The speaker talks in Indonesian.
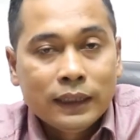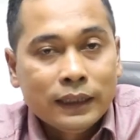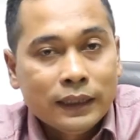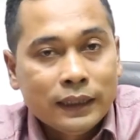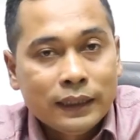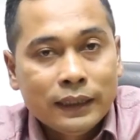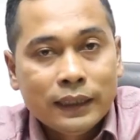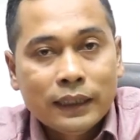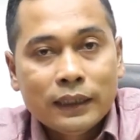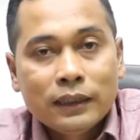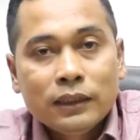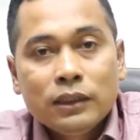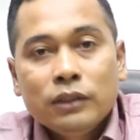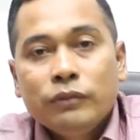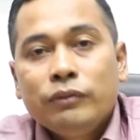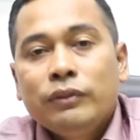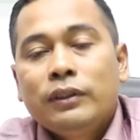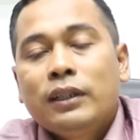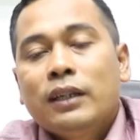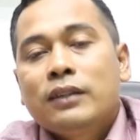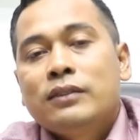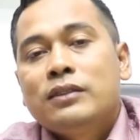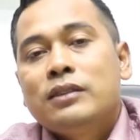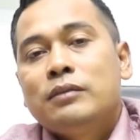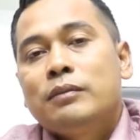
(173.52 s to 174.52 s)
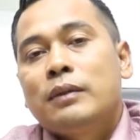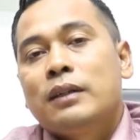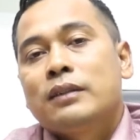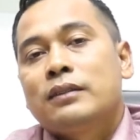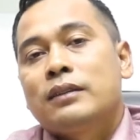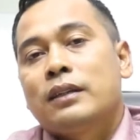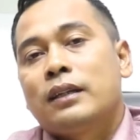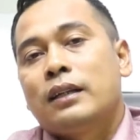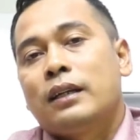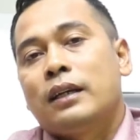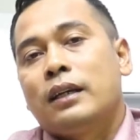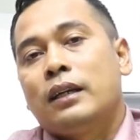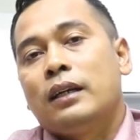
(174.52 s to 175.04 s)
identifikasi
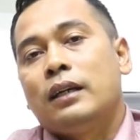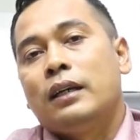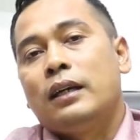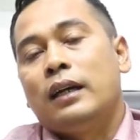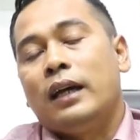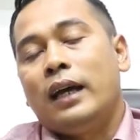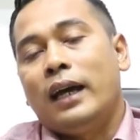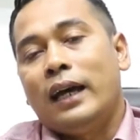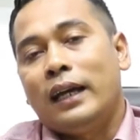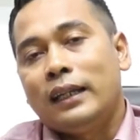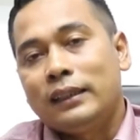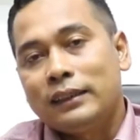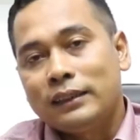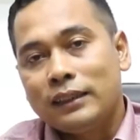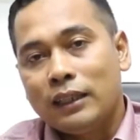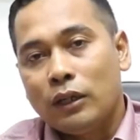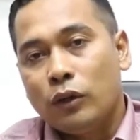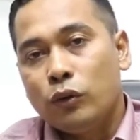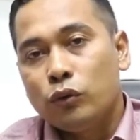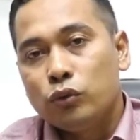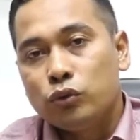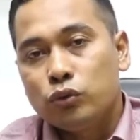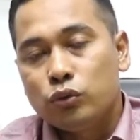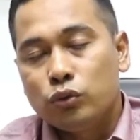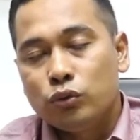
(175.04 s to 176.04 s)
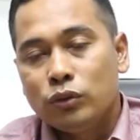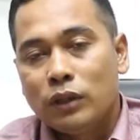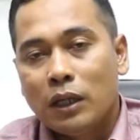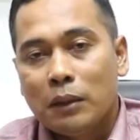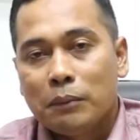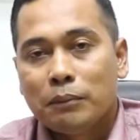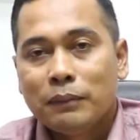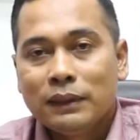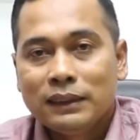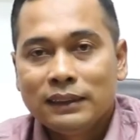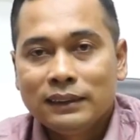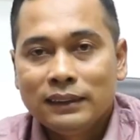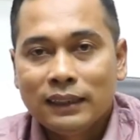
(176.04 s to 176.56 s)
masalah atau sudah
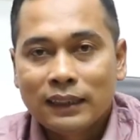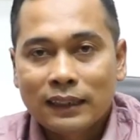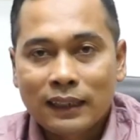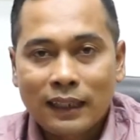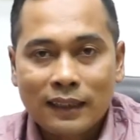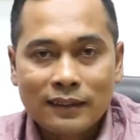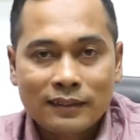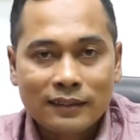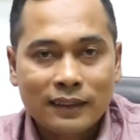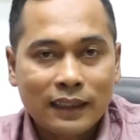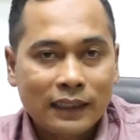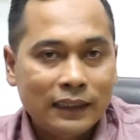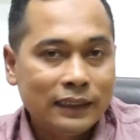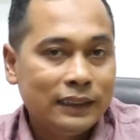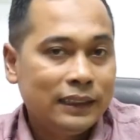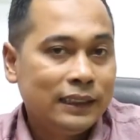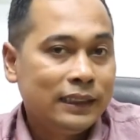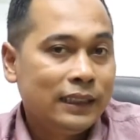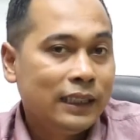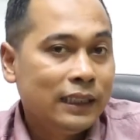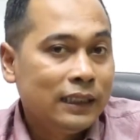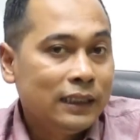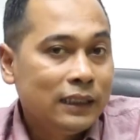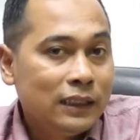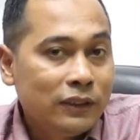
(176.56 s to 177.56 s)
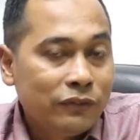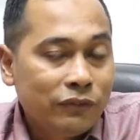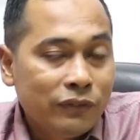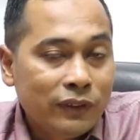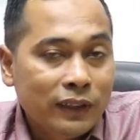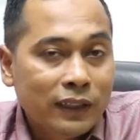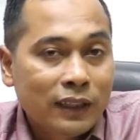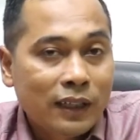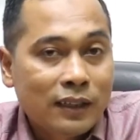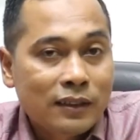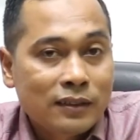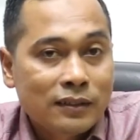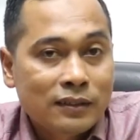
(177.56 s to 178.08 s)
menjelaskan
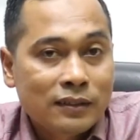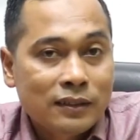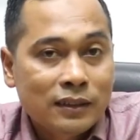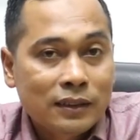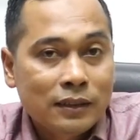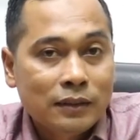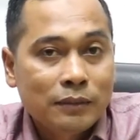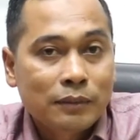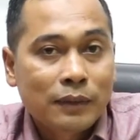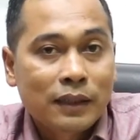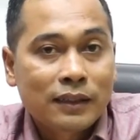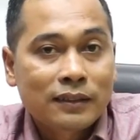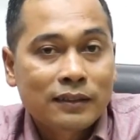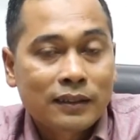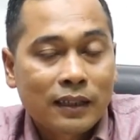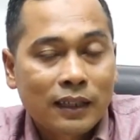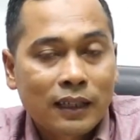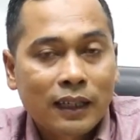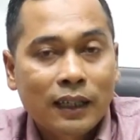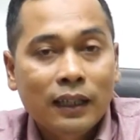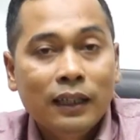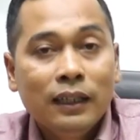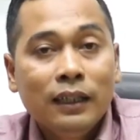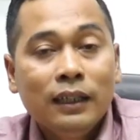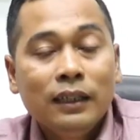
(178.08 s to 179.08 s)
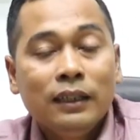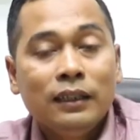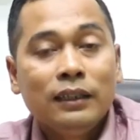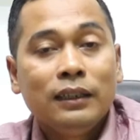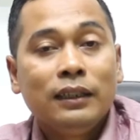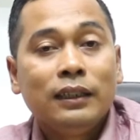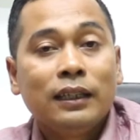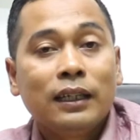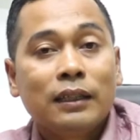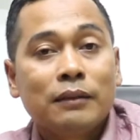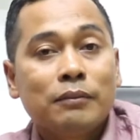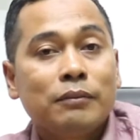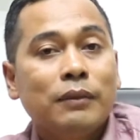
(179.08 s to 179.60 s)
identifikasi masalah
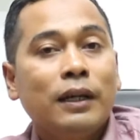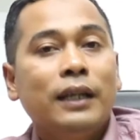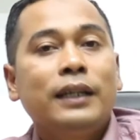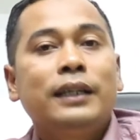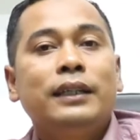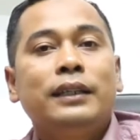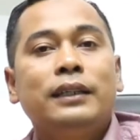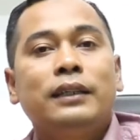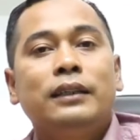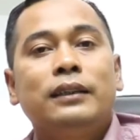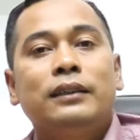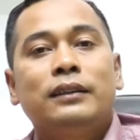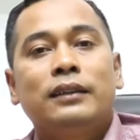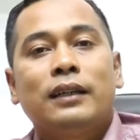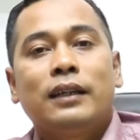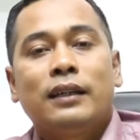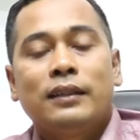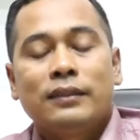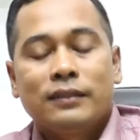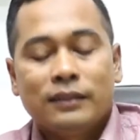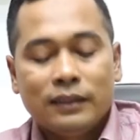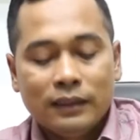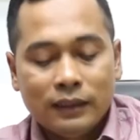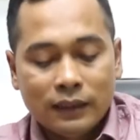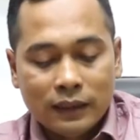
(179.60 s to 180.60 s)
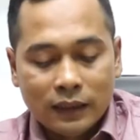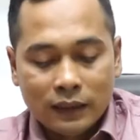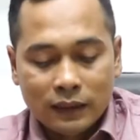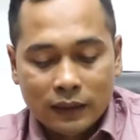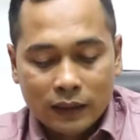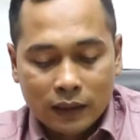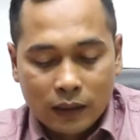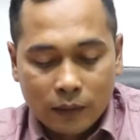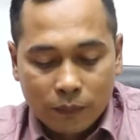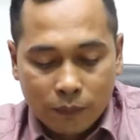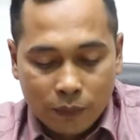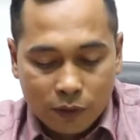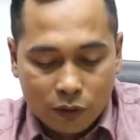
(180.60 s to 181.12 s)
dengan baik. Nah, sehingga
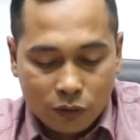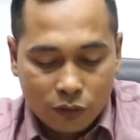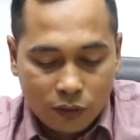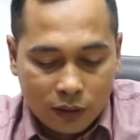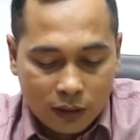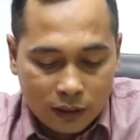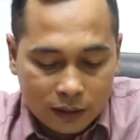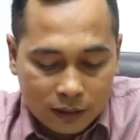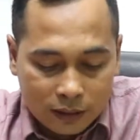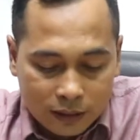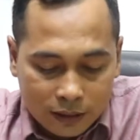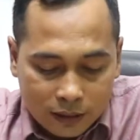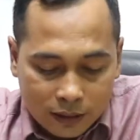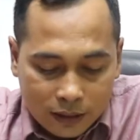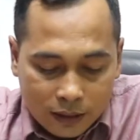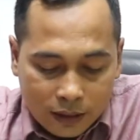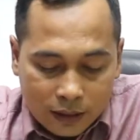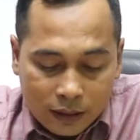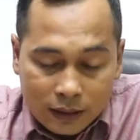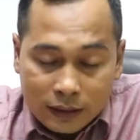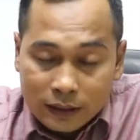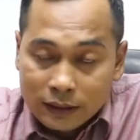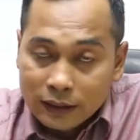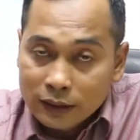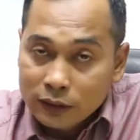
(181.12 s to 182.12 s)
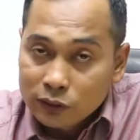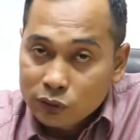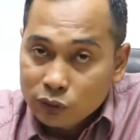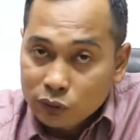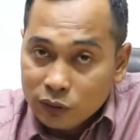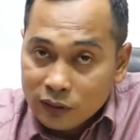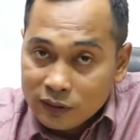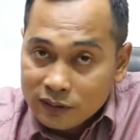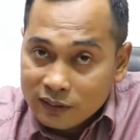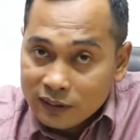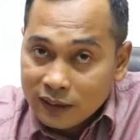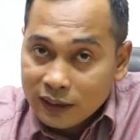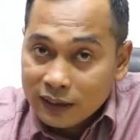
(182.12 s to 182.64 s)
tidak perlu lagi
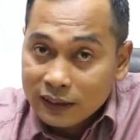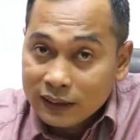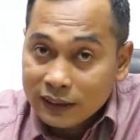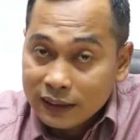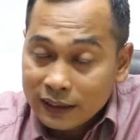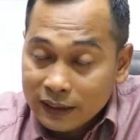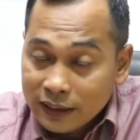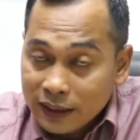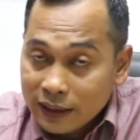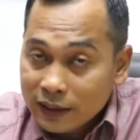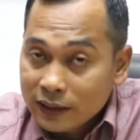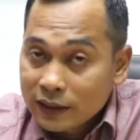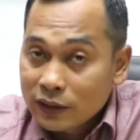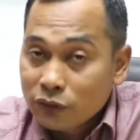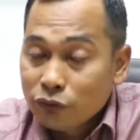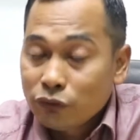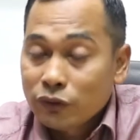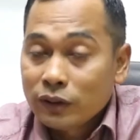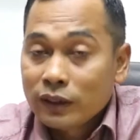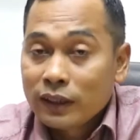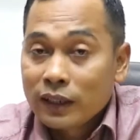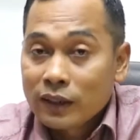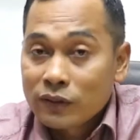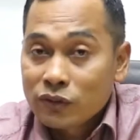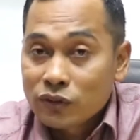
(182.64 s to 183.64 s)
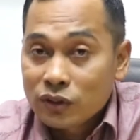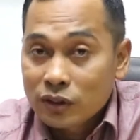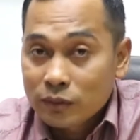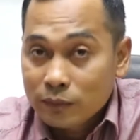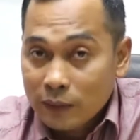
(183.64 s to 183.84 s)
dituliskan identifikasi